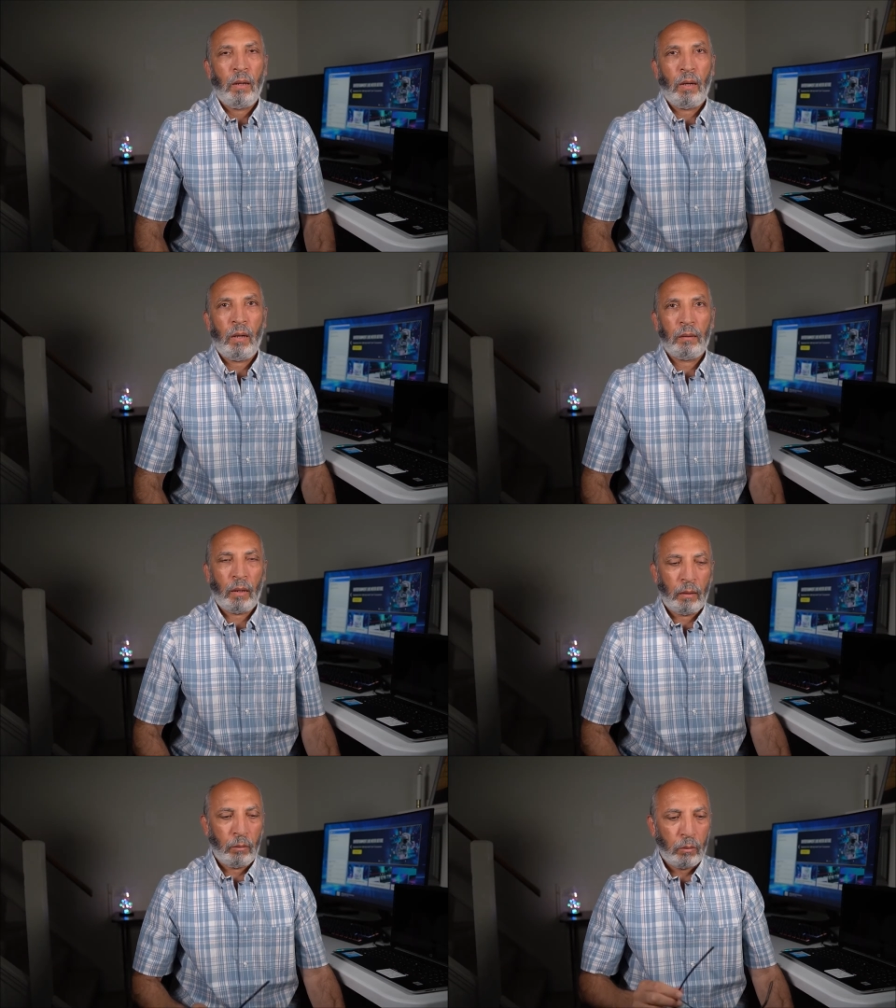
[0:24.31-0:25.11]
على
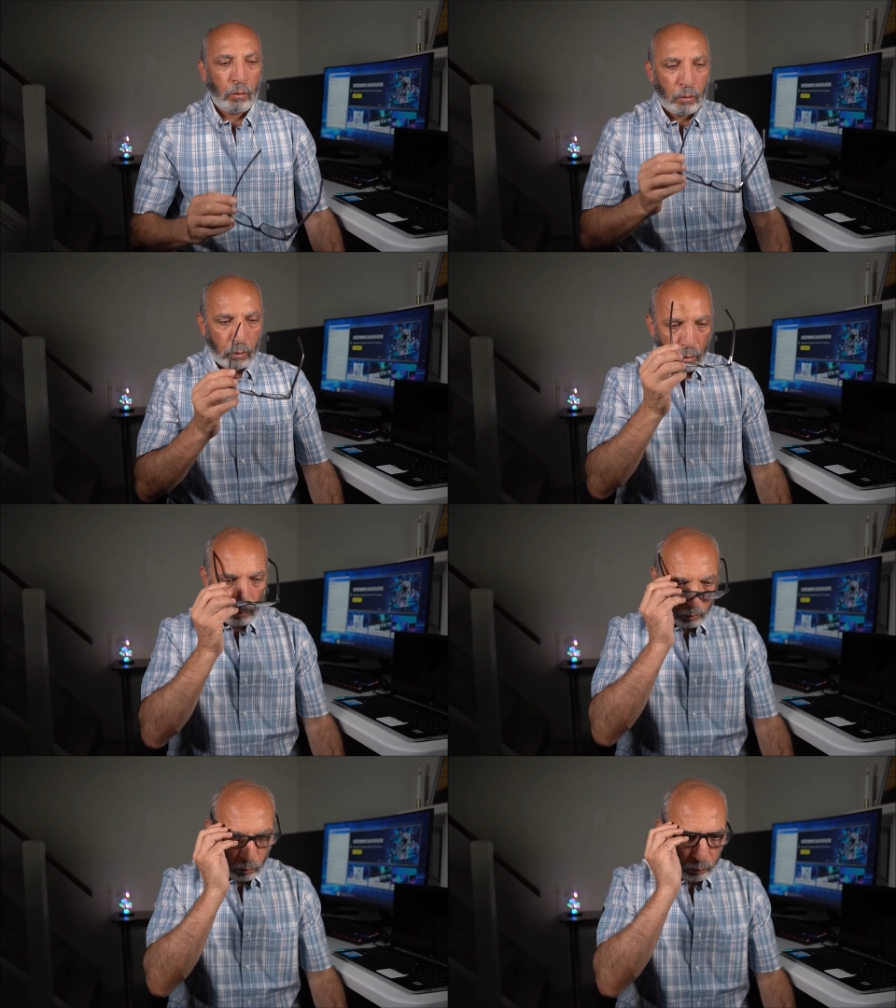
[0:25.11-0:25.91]
تعليقه اللي
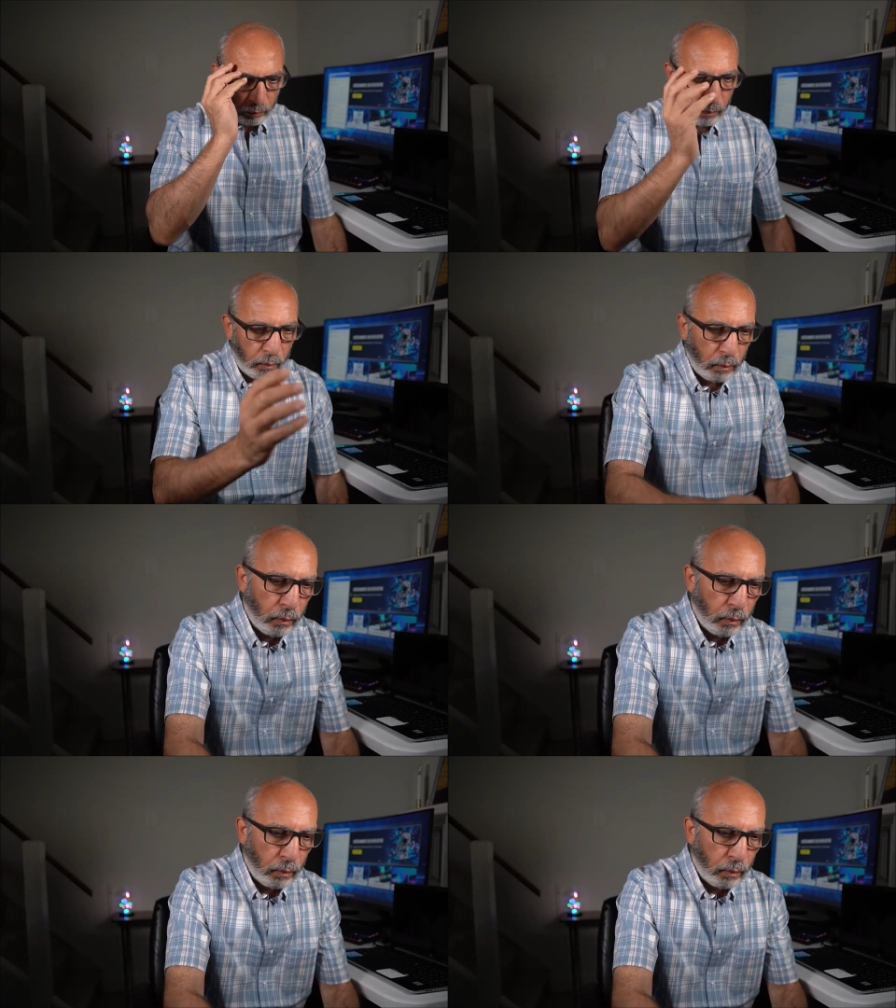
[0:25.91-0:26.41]
بيقول فيه